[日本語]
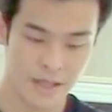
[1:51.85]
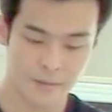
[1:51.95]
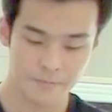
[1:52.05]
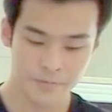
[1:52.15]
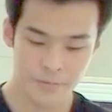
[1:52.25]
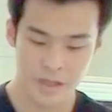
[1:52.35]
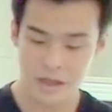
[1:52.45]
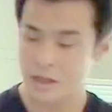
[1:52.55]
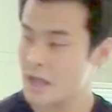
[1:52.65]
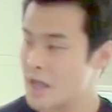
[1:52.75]
で、
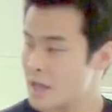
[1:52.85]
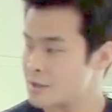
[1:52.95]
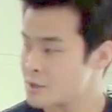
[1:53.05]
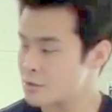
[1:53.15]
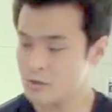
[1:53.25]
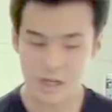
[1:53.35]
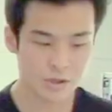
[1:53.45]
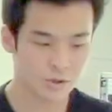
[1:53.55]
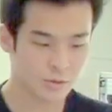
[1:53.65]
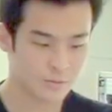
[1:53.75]
え集合
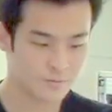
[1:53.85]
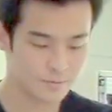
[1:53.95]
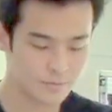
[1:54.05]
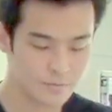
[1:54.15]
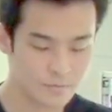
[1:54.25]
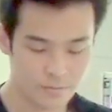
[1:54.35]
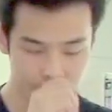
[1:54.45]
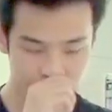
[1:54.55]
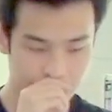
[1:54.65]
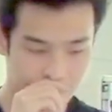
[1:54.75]
拡張
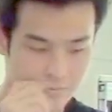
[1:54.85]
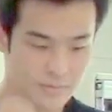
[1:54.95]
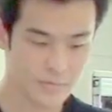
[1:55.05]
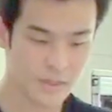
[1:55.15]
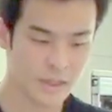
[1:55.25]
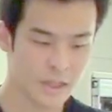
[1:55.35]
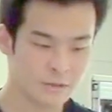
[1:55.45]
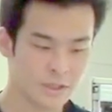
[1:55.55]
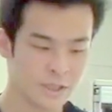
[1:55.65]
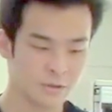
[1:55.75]

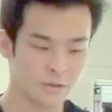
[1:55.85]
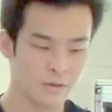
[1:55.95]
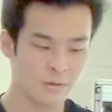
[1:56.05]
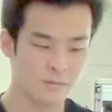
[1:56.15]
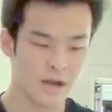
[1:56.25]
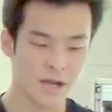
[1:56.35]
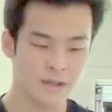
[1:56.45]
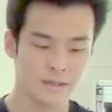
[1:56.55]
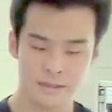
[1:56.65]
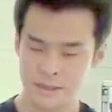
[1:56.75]
なのですけど、まあ、
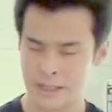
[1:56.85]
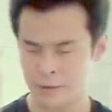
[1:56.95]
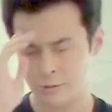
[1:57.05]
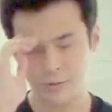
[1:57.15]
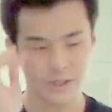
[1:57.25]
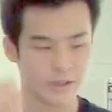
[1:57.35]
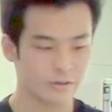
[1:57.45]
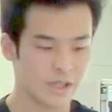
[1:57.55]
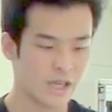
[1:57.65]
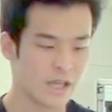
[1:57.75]
先ほども言った
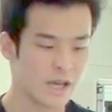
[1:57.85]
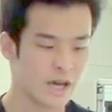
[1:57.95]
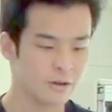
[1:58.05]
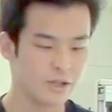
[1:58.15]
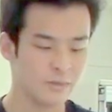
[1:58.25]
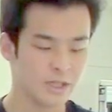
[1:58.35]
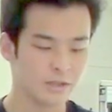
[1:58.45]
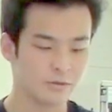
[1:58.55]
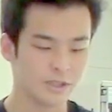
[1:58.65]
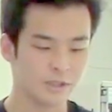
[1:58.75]
ようにある意味
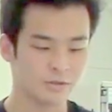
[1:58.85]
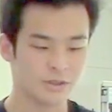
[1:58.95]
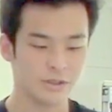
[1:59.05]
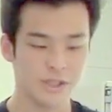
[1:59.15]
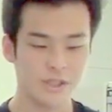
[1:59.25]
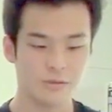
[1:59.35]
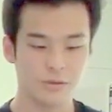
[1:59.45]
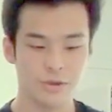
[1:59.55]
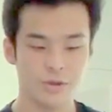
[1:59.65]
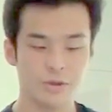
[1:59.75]
カテゴリーに属する基地の
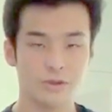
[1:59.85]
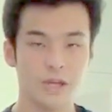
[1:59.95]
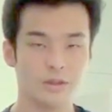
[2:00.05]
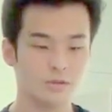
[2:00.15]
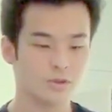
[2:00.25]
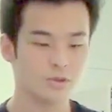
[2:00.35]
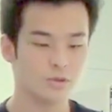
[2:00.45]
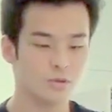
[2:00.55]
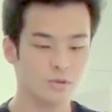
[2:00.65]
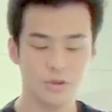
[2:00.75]
固有表現の集
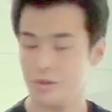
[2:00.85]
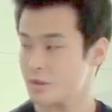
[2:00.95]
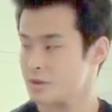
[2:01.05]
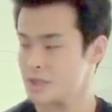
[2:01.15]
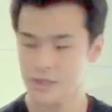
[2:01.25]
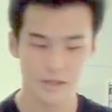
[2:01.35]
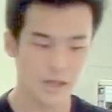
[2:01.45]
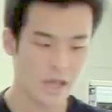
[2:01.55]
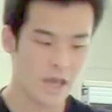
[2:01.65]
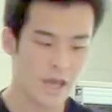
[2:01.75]
合を入力し、
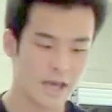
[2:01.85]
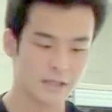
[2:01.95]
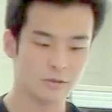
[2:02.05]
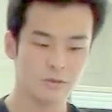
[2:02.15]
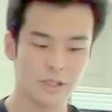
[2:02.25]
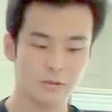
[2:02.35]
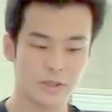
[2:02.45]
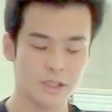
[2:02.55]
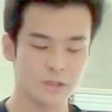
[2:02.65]
えそのカテゴリー